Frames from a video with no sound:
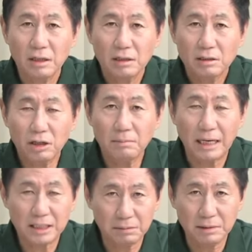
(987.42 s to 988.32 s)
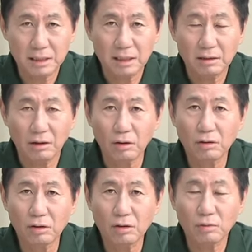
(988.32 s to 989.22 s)
틀어 막습니다.
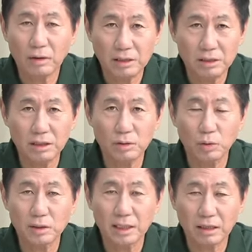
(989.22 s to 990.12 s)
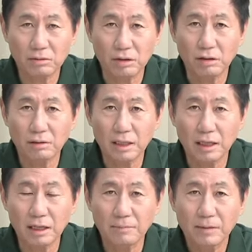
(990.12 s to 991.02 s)
언론은 완전히 통제했고요.
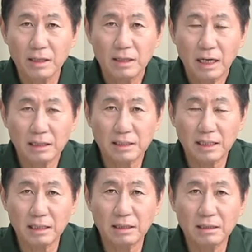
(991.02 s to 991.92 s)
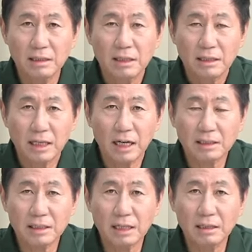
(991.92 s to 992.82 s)
네. 학생,
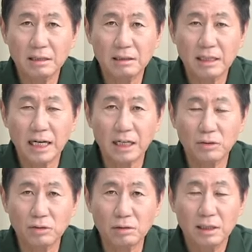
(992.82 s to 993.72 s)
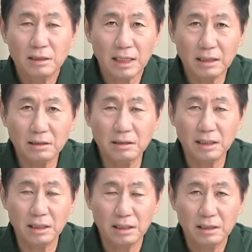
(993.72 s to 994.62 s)
대학생, 대학교는
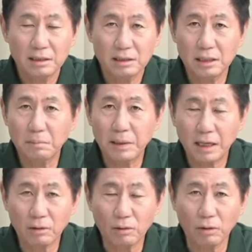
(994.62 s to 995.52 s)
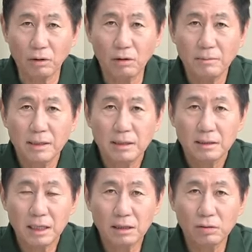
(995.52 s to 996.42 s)
탱크들이 진입해왔고
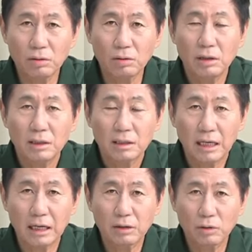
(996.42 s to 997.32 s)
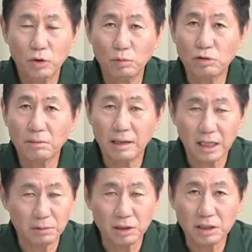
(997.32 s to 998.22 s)
탱크로 대학교 교문을
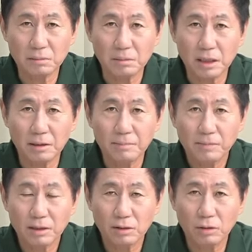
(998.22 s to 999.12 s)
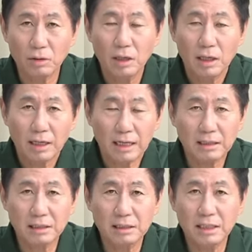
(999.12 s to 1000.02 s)
막아버렸습니다. 그리고
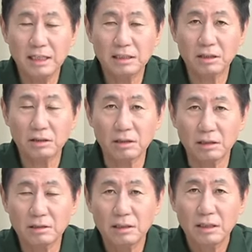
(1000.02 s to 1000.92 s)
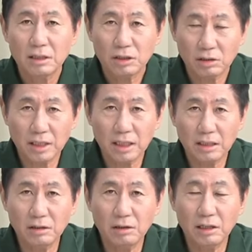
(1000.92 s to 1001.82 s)
각 지에 있었던
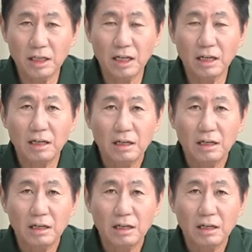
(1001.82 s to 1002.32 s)
청량리역이나